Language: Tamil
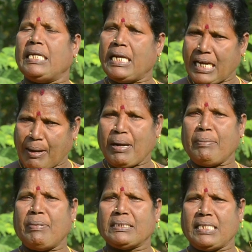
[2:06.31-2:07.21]
எனக்கு
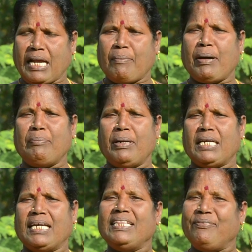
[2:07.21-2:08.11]
கமெண்ட் பாக்ஸில் கமெண்ட்
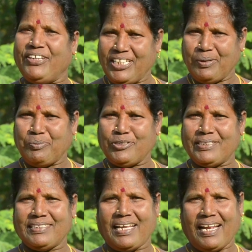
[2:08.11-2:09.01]
பண்ணுங்கள் இந்த வீடியோ
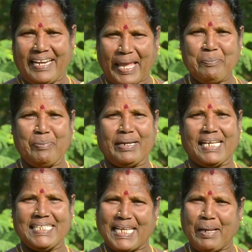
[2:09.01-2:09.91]
பிடிச்சிருந்தா லைக்
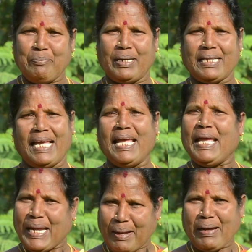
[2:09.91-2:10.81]
பண்ணுங்கள் ஷேர் பண்ணுங்கள்
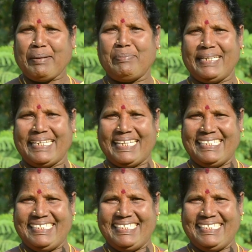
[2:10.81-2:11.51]
கமெண்ட் பண்ணுங்கள்